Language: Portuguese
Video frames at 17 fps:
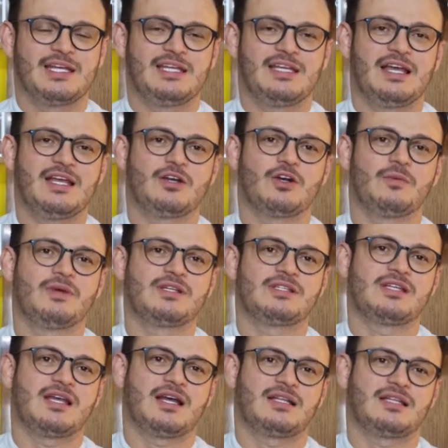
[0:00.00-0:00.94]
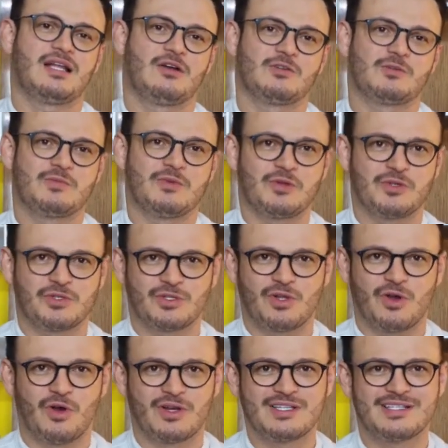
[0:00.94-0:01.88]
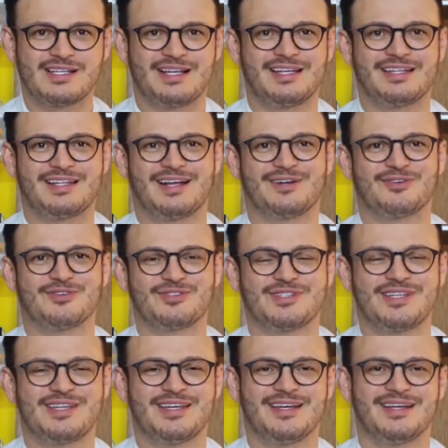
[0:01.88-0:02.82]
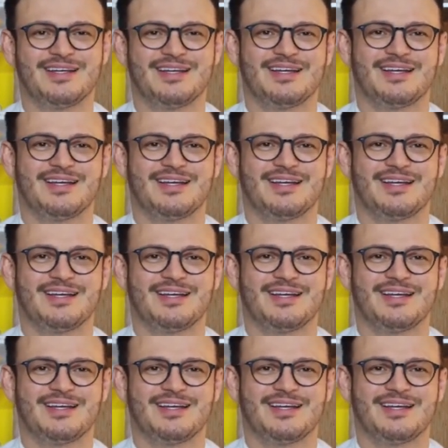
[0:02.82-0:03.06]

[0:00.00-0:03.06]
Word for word: e aí comecei a dar os meus toques ali na cozinha,